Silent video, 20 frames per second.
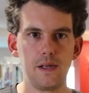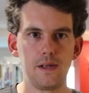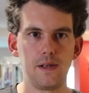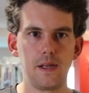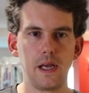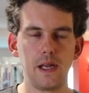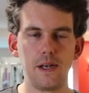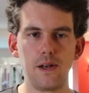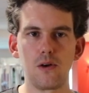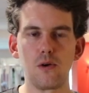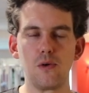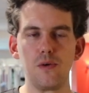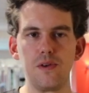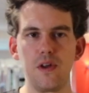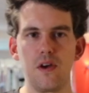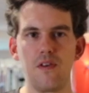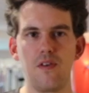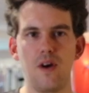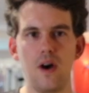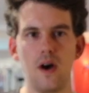Der Hintergrund
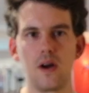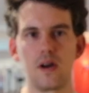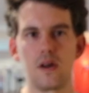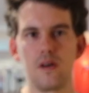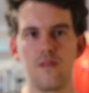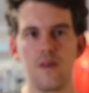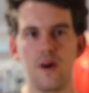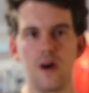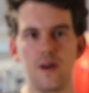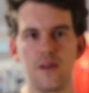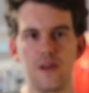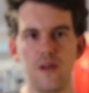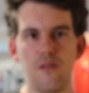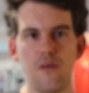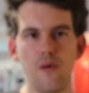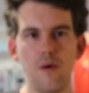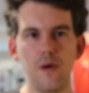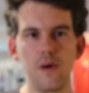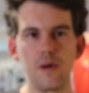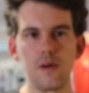der Frage war der
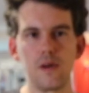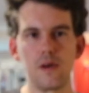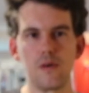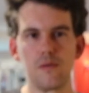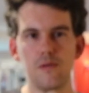folgende,